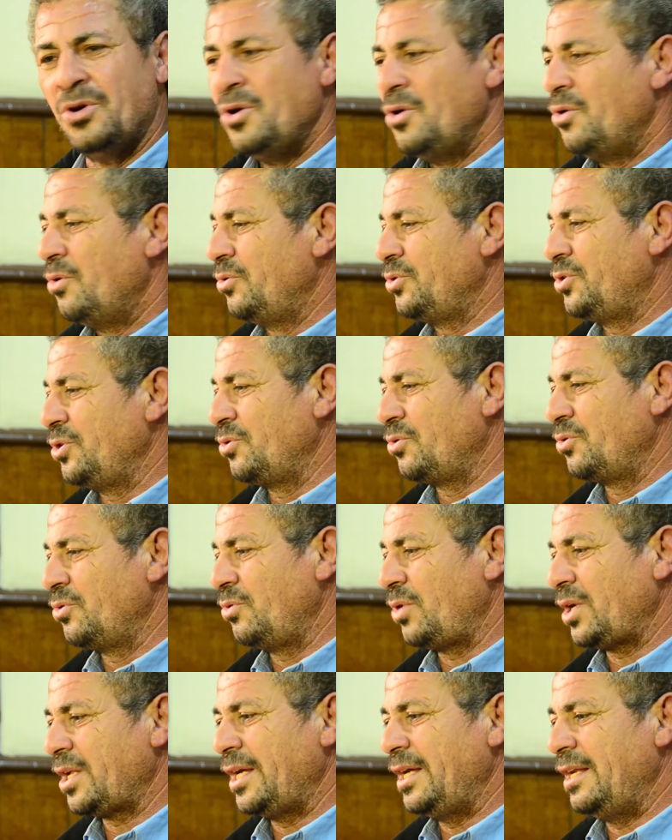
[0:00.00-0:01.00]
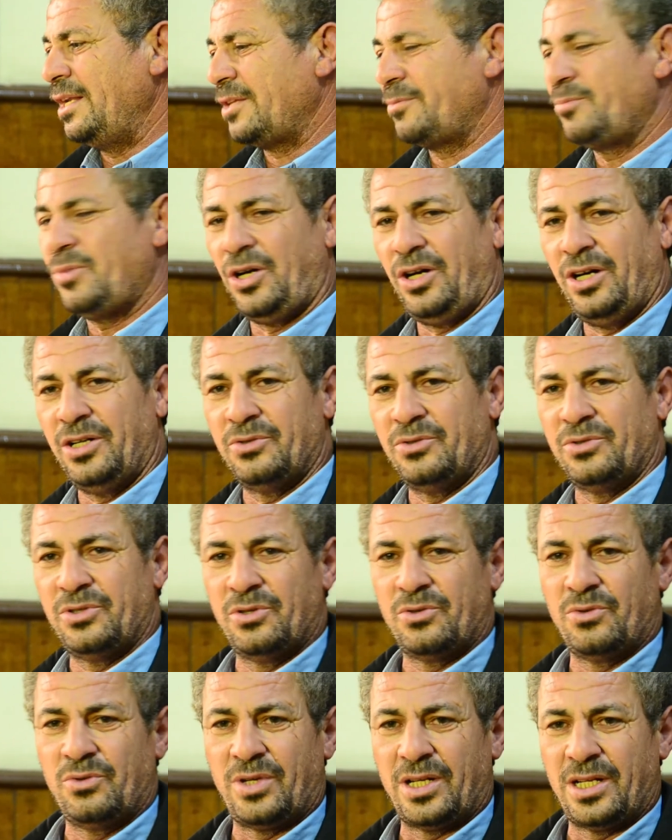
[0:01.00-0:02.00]
ودي يقول والله لا اذبح ودي
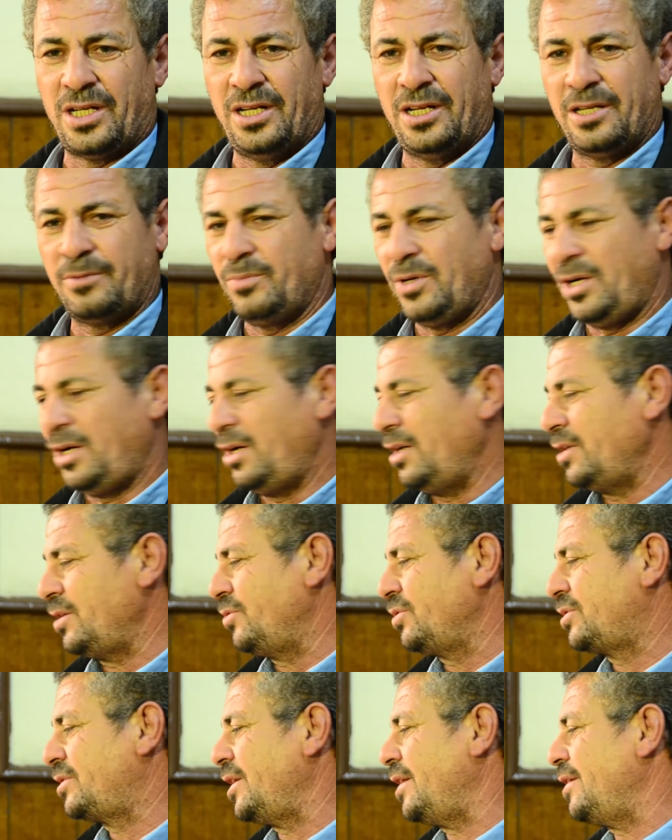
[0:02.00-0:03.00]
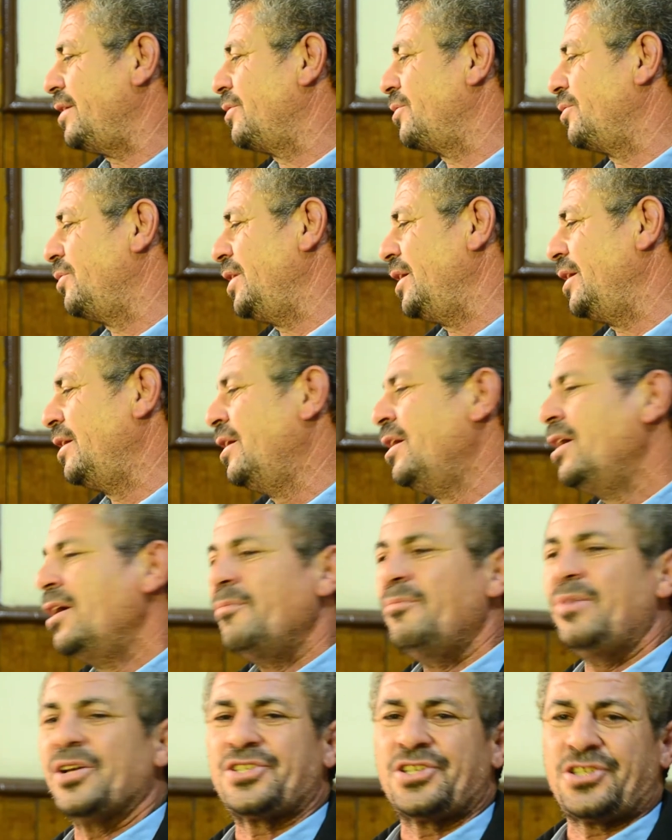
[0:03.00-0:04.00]
يقول والله لا اذبح والثاني يقول ايه
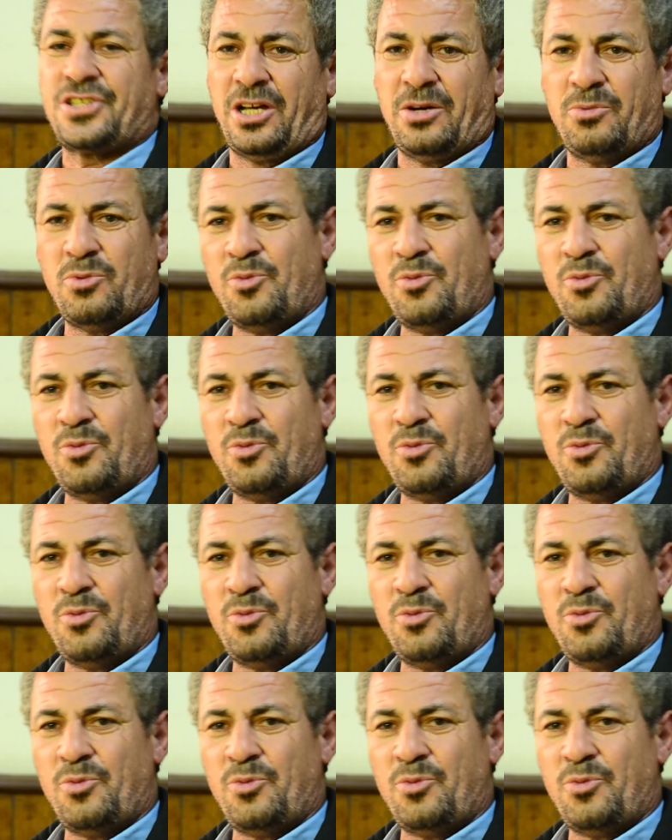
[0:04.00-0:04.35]
بس اسحبوه